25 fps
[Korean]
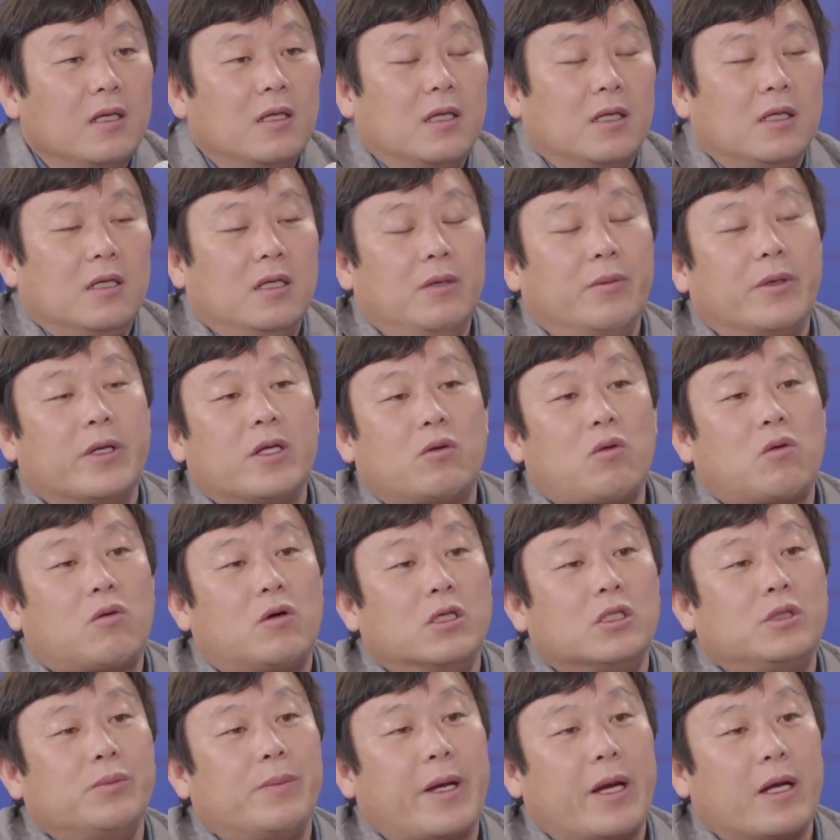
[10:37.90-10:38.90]
이번에 또
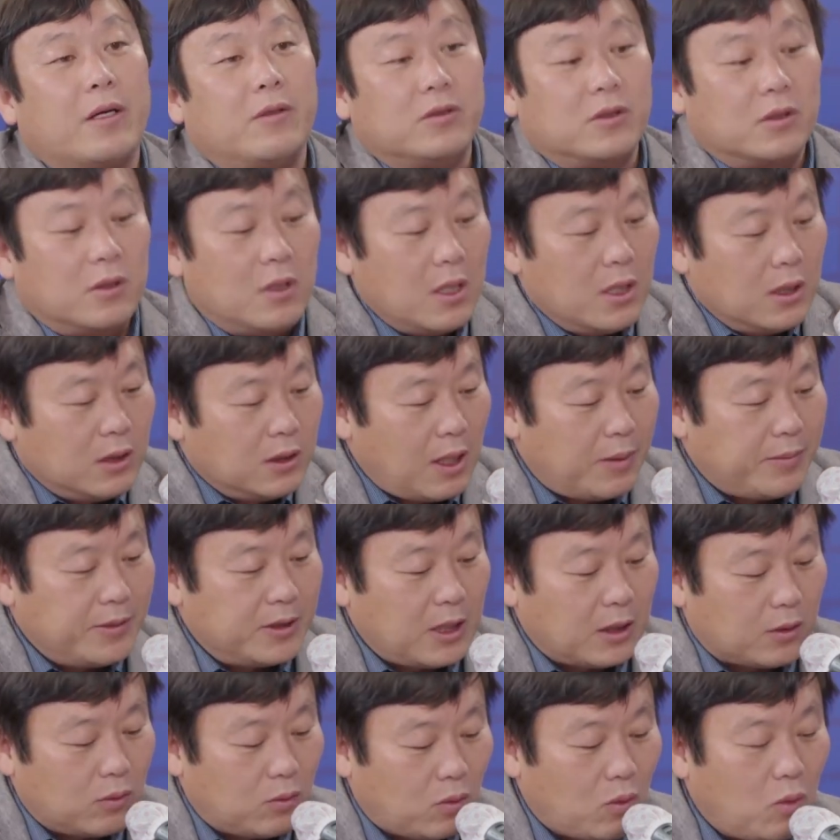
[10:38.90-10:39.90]
거짓말한 거죠 그다음에
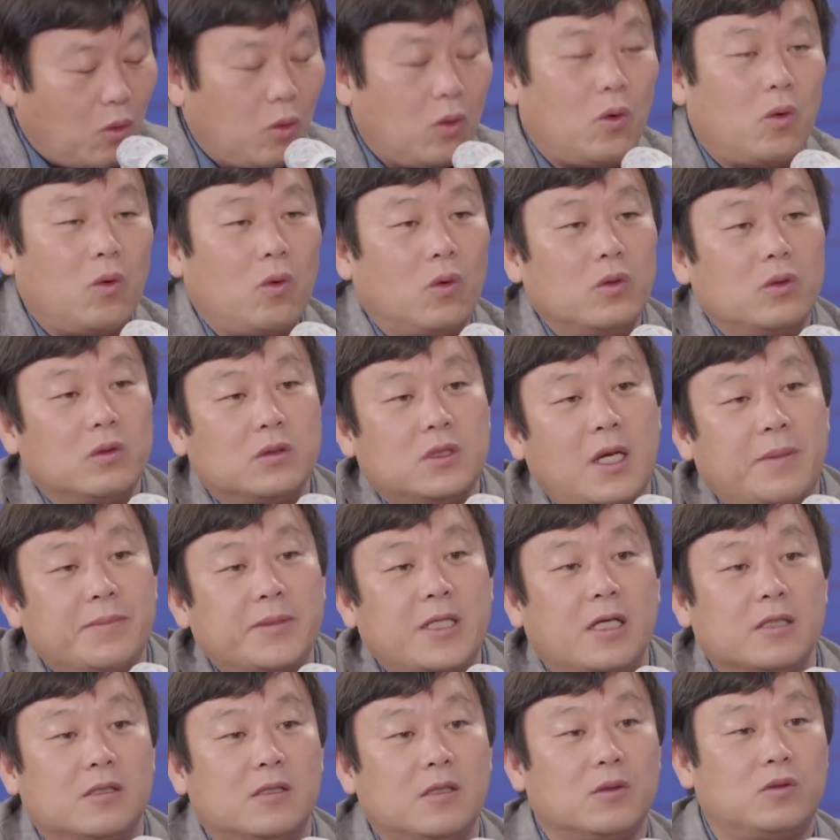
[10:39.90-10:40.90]
이제 또
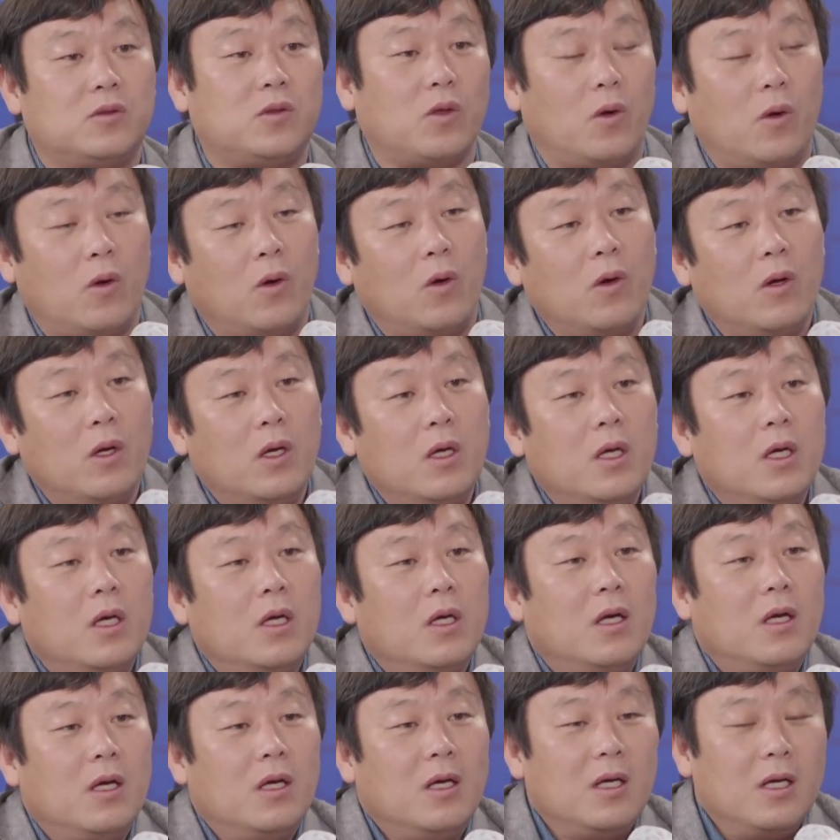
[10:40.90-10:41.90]
참사했었죠
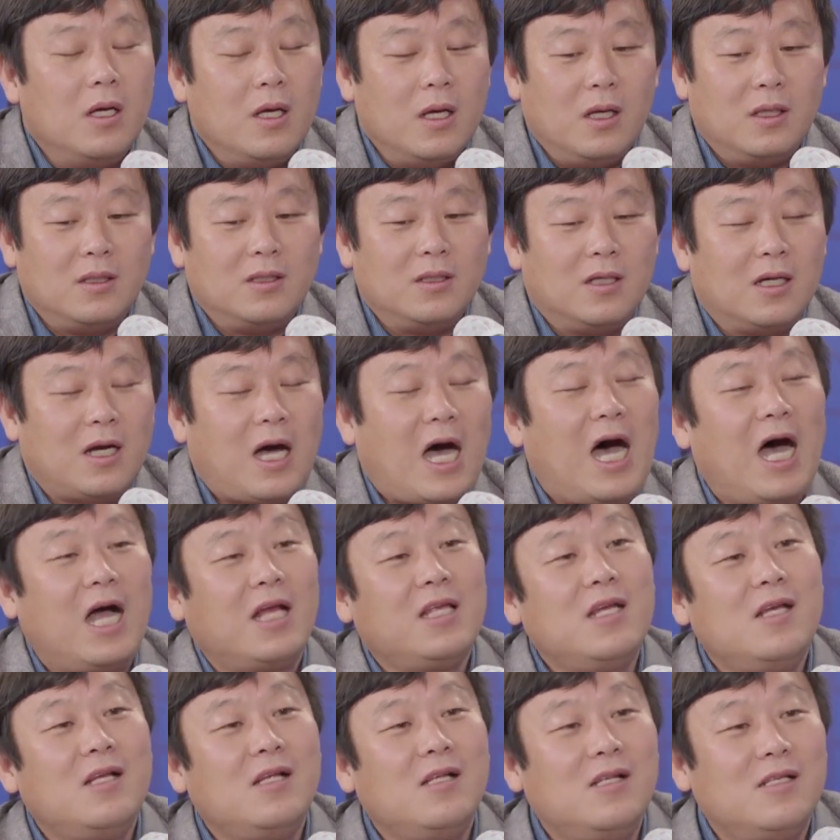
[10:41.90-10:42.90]

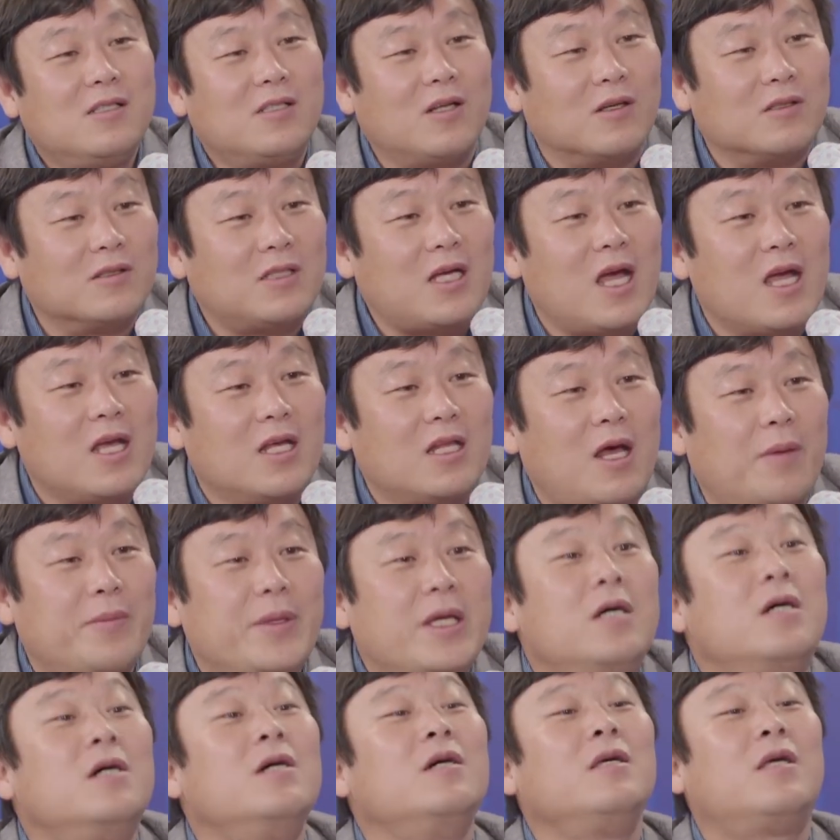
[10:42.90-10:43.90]
한일 정상회담이
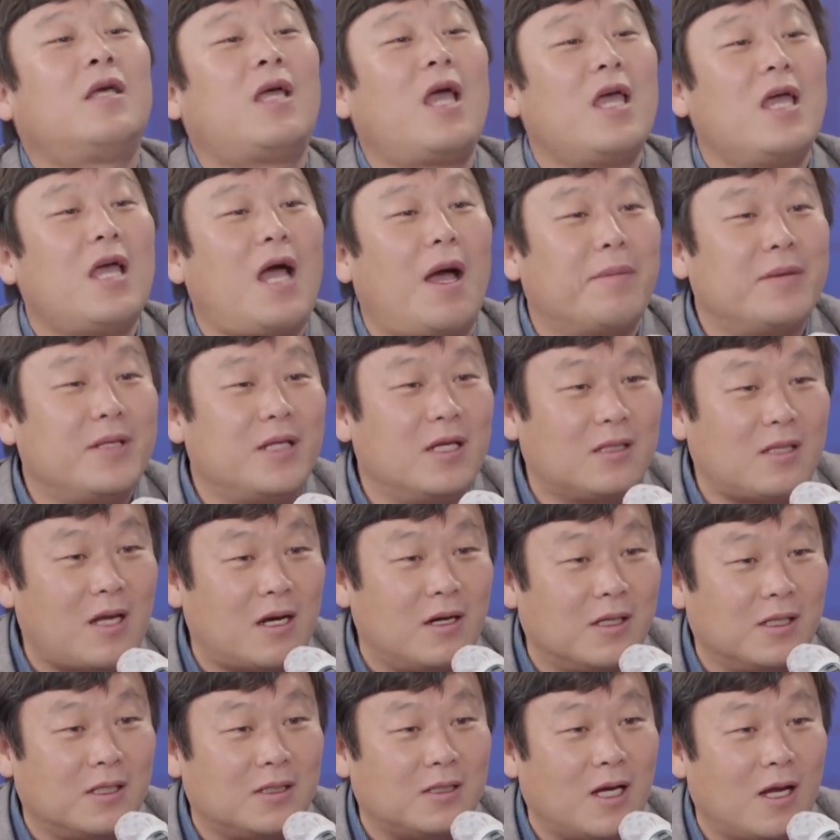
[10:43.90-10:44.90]
흔쾌히 합의됐다
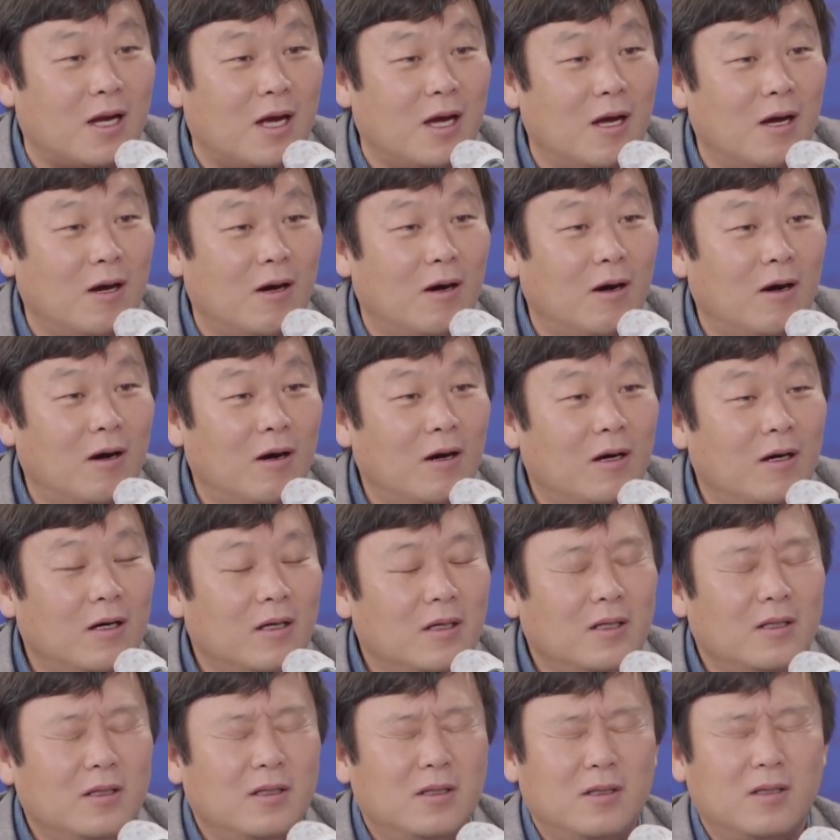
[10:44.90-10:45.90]
그랬잖아요.
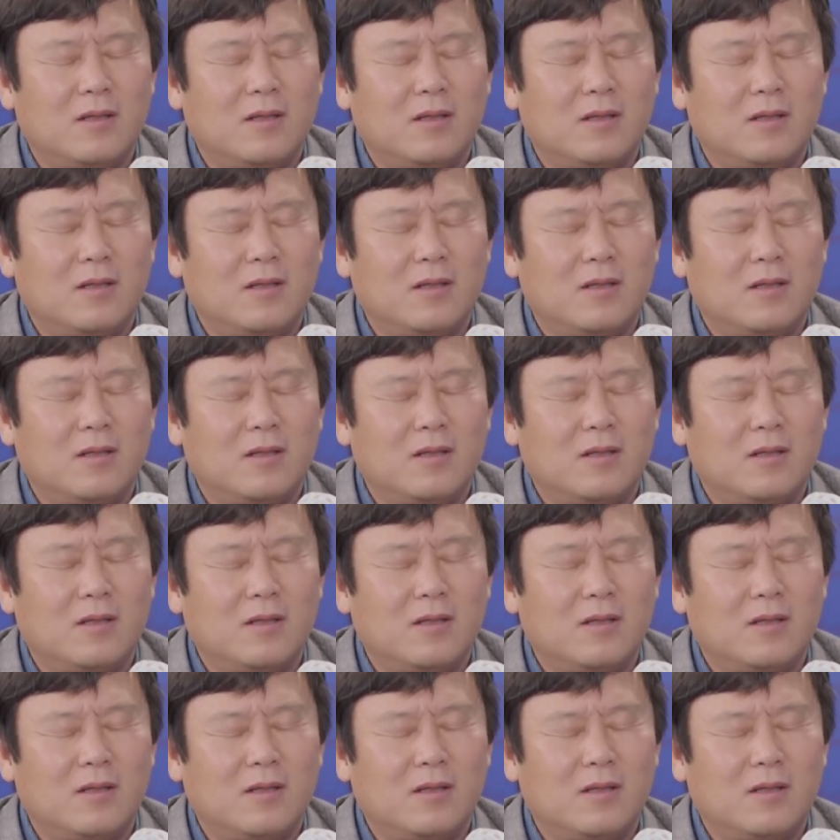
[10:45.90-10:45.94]
네.